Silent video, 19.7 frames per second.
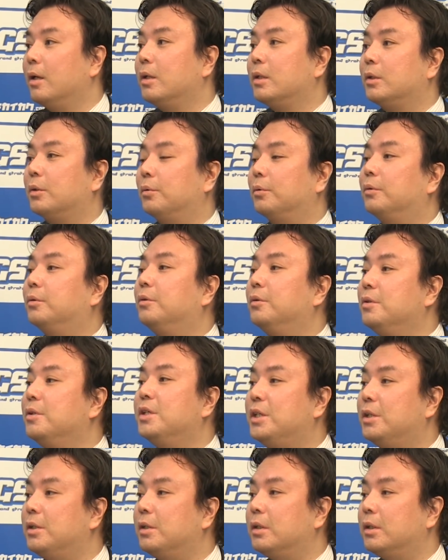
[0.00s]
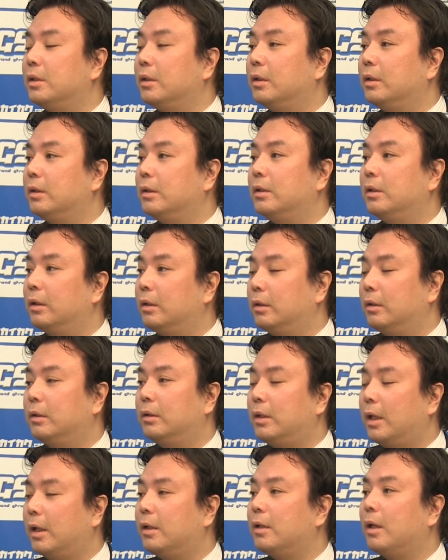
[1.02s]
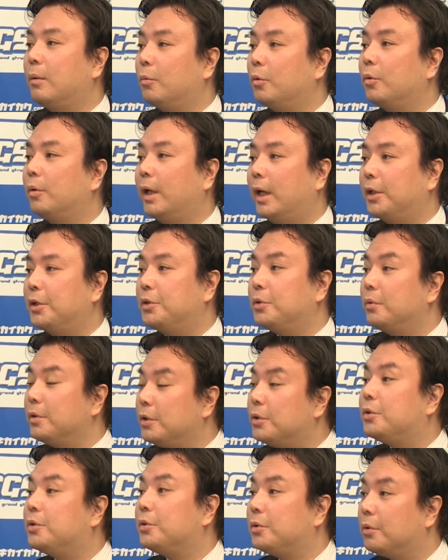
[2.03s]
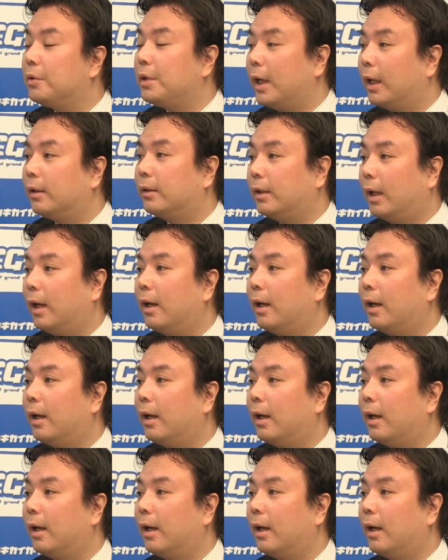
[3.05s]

その軍事的なものが非常に重要であった